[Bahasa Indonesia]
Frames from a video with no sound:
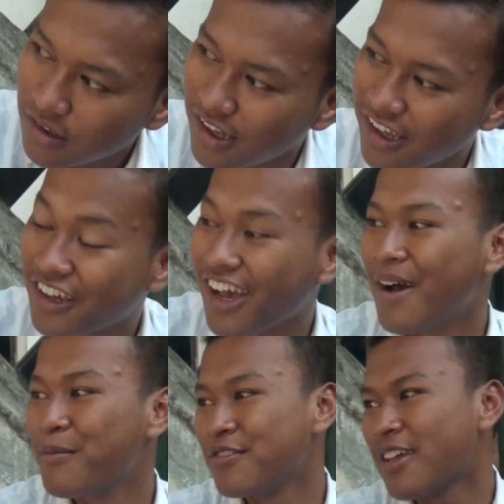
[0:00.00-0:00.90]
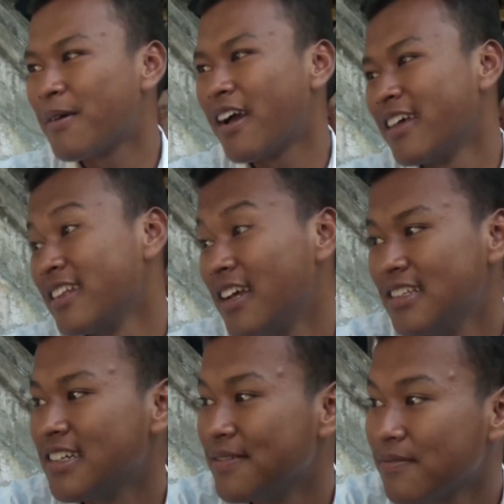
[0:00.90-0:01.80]
eh kamu sama ngagetin
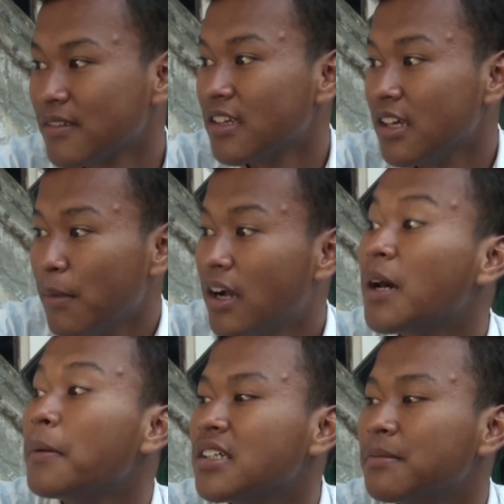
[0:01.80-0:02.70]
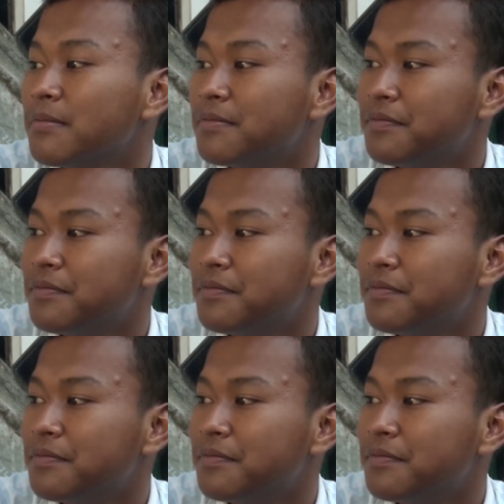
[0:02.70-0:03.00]
aja emang ada apa sam